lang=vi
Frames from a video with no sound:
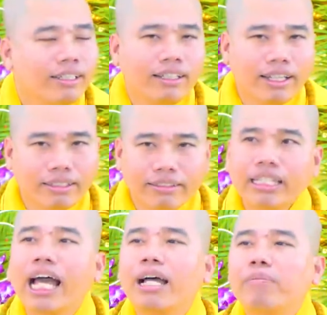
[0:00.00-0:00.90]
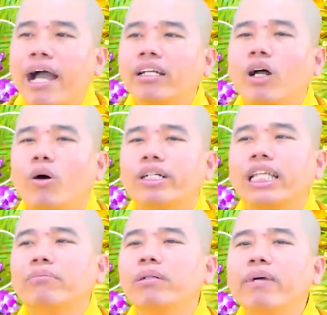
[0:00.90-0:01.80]
Nên người ta bán đồ người
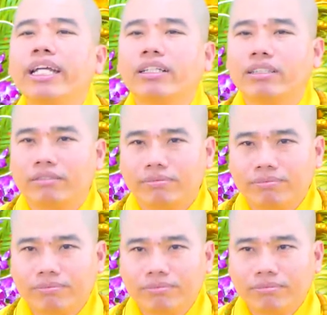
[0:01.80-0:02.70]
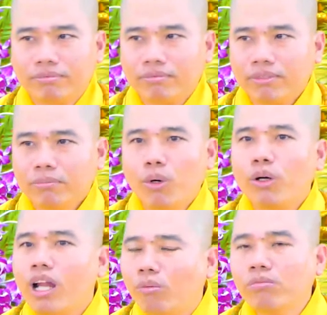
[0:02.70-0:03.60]
ta mới biết được
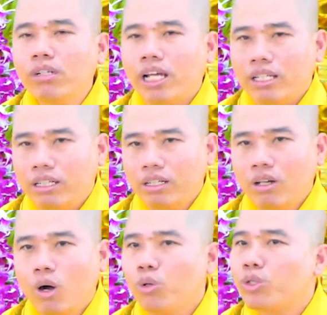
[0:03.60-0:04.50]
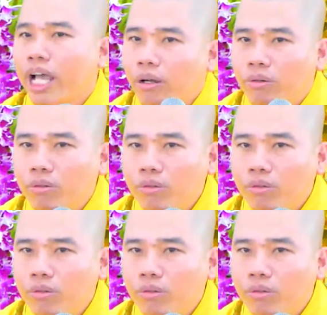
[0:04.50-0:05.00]
mùa đông là đồ sao.